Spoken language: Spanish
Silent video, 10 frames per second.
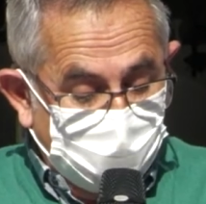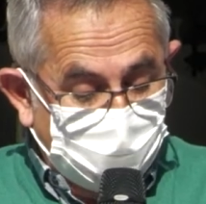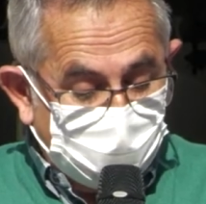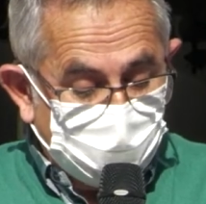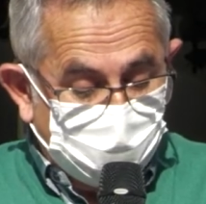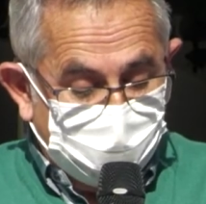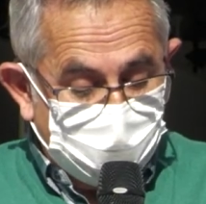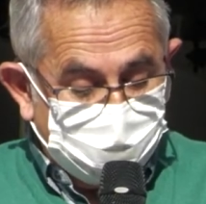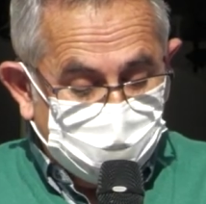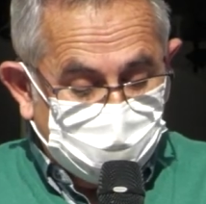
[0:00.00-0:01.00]
el
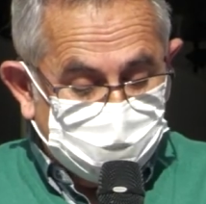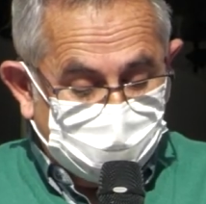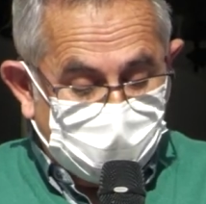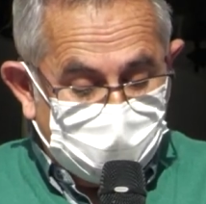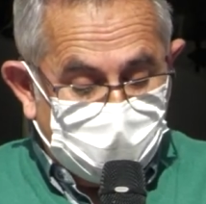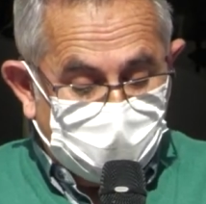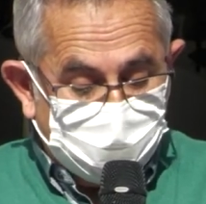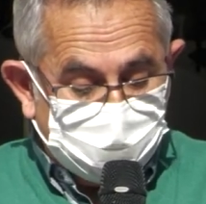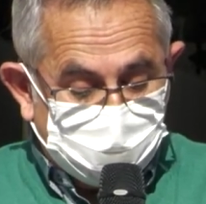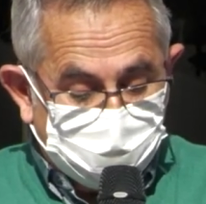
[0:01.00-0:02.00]
acompañamiento integral a
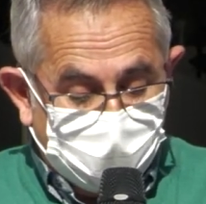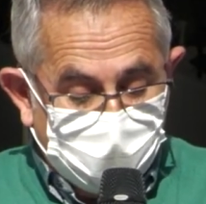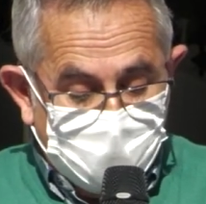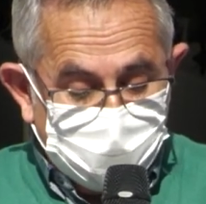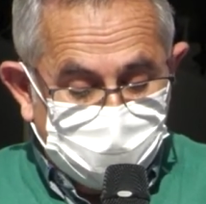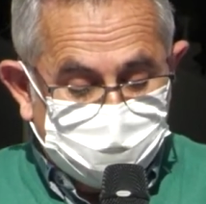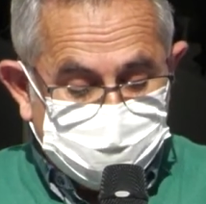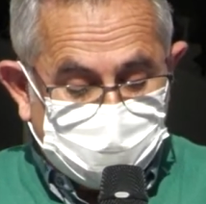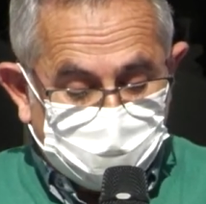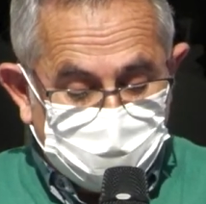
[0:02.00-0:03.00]
las víctimas y el
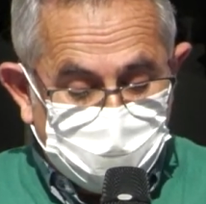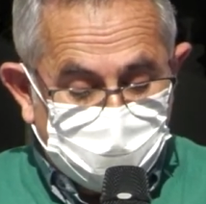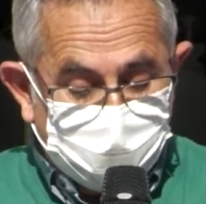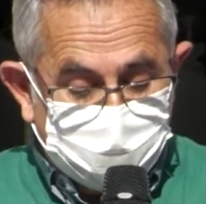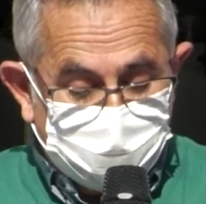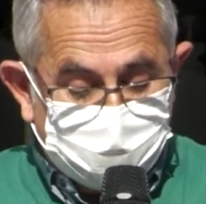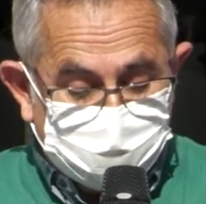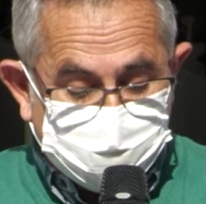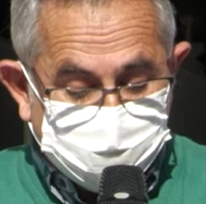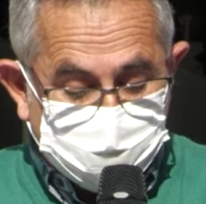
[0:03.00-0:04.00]
desarrollo de medidas
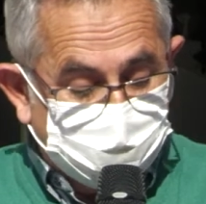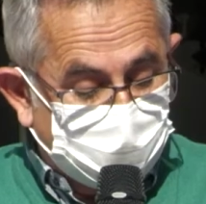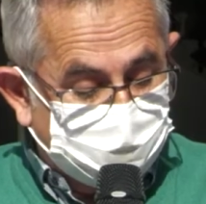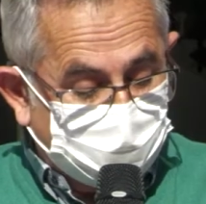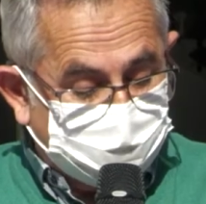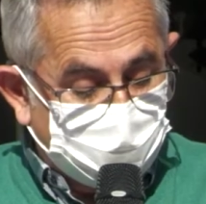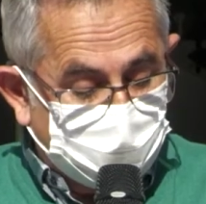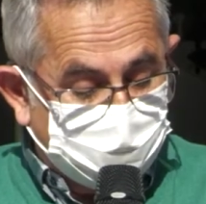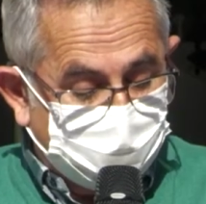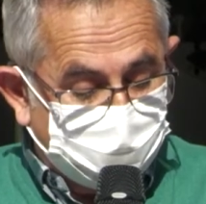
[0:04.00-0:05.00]
de
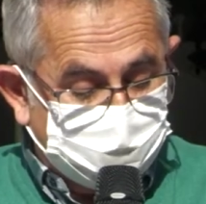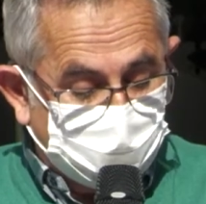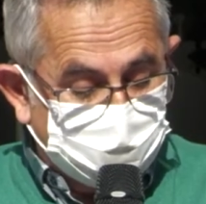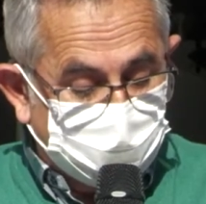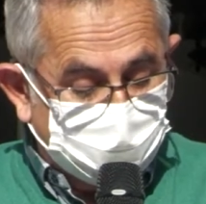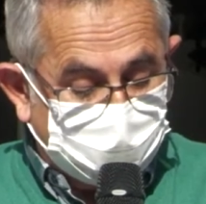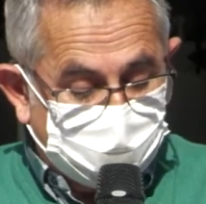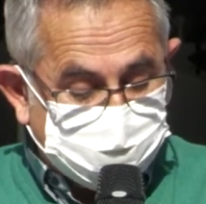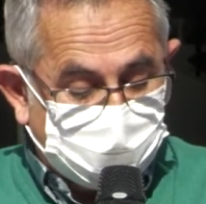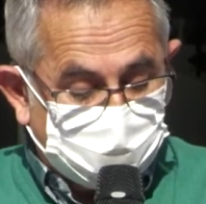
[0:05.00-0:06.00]
sensibilización y prevención
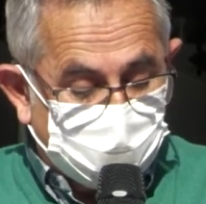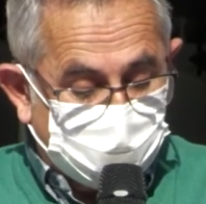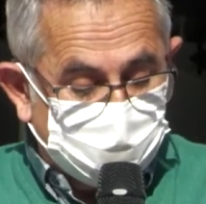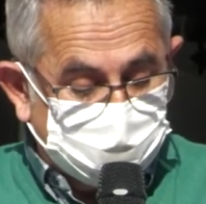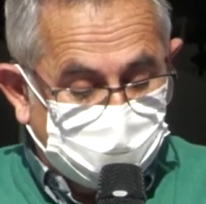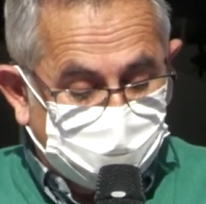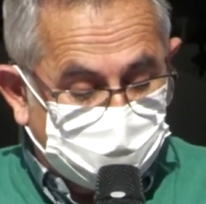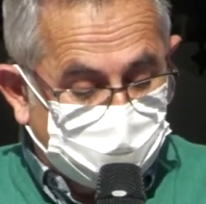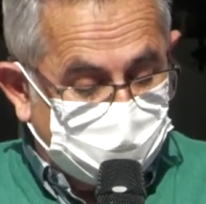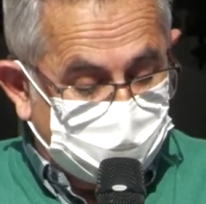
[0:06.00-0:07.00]
dirigidas al conjunto de la
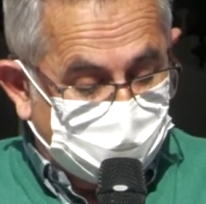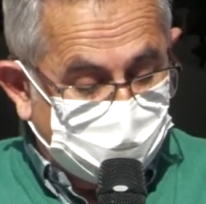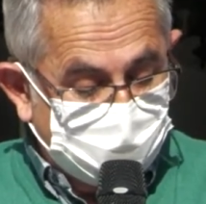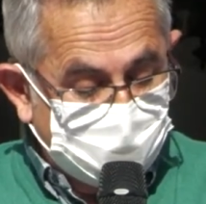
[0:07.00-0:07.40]
ciudadanía.